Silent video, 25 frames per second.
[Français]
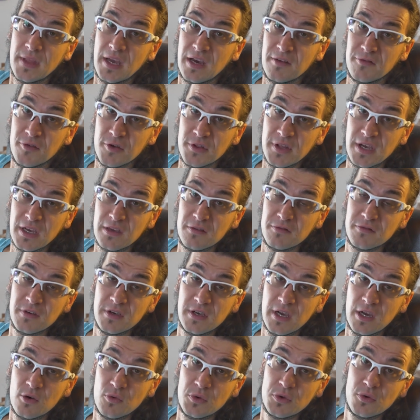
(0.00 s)
Avant
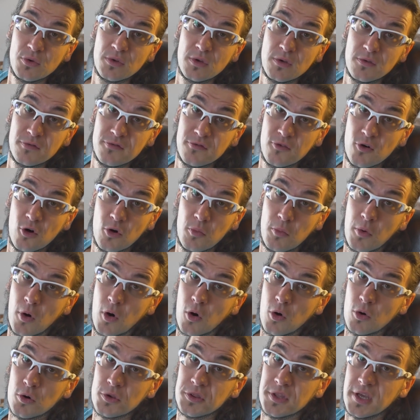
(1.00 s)
d'arriver à lui donner une forme
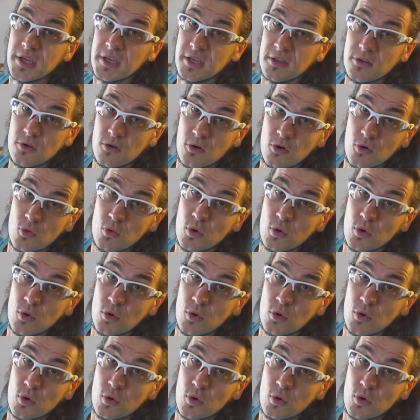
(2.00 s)
en le tailladant